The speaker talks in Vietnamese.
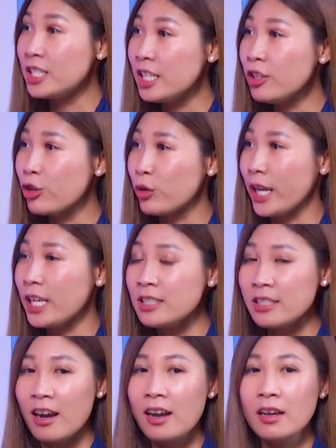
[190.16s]
trí của cái
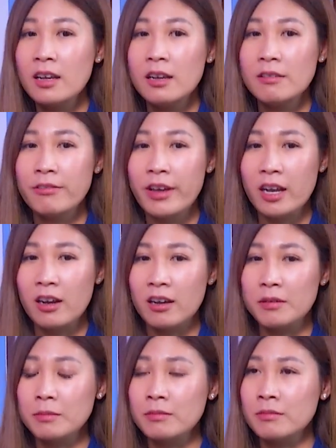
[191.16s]
người đó, và
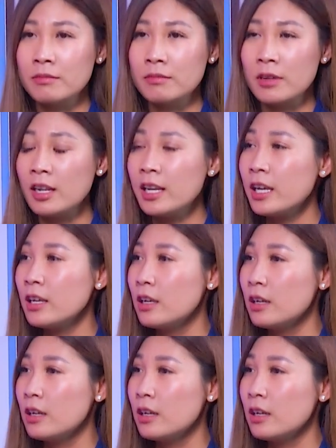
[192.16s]
họ nói là